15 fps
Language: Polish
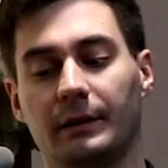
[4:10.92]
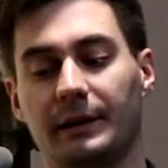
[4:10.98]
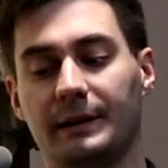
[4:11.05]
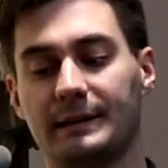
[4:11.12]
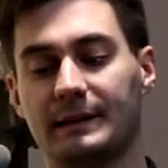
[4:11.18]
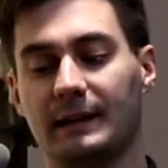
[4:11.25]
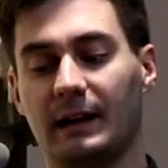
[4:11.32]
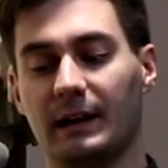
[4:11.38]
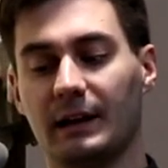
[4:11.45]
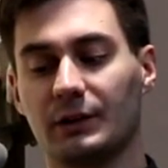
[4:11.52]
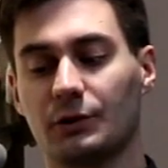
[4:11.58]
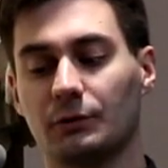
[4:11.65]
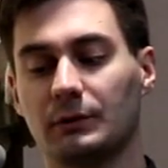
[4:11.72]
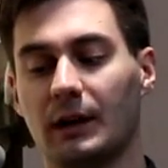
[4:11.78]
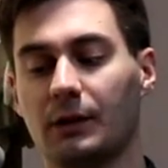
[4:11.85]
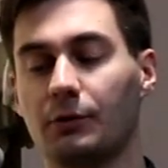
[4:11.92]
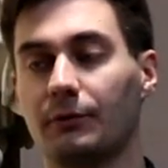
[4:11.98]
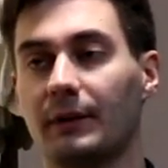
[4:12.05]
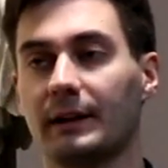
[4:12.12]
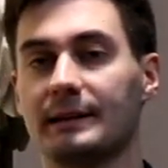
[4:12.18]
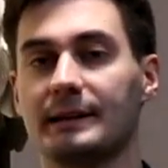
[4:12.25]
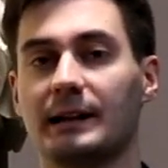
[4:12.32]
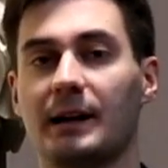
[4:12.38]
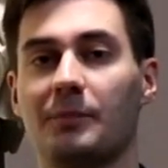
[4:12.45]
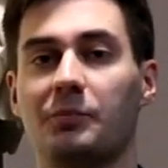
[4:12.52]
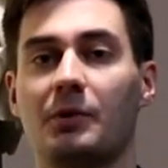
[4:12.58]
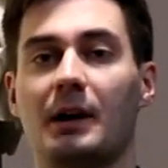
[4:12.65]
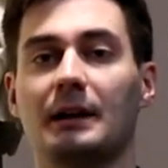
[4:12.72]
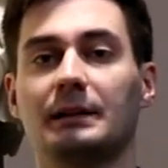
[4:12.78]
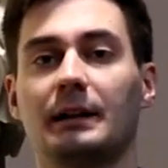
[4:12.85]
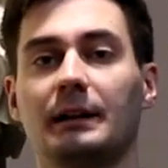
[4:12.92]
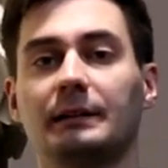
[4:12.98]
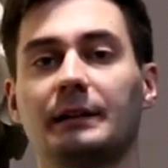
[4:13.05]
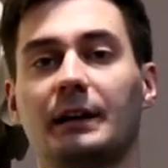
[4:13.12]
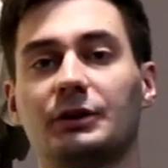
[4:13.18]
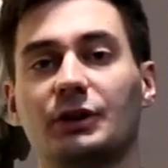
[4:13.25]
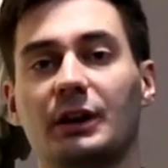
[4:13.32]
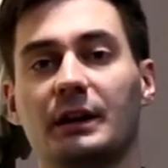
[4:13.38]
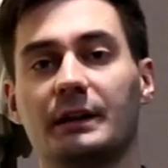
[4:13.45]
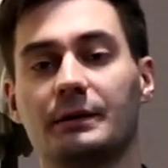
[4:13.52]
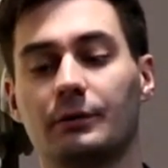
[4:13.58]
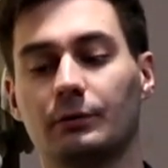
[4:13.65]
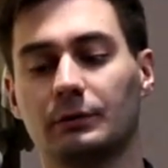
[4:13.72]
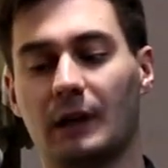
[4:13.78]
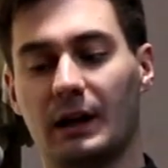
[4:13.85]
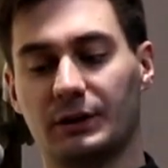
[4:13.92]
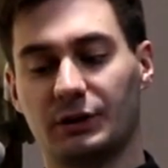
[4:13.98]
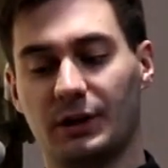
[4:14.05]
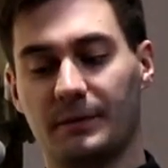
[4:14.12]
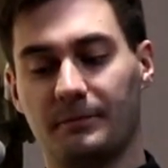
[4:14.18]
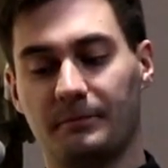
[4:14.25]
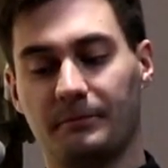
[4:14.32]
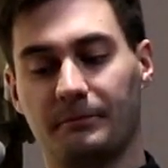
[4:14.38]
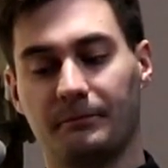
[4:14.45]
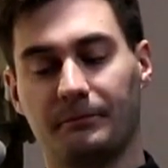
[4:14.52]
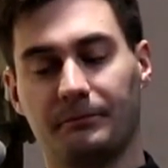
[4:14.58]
i zgraja żołdaków arcykapłana na czele z Judaszem.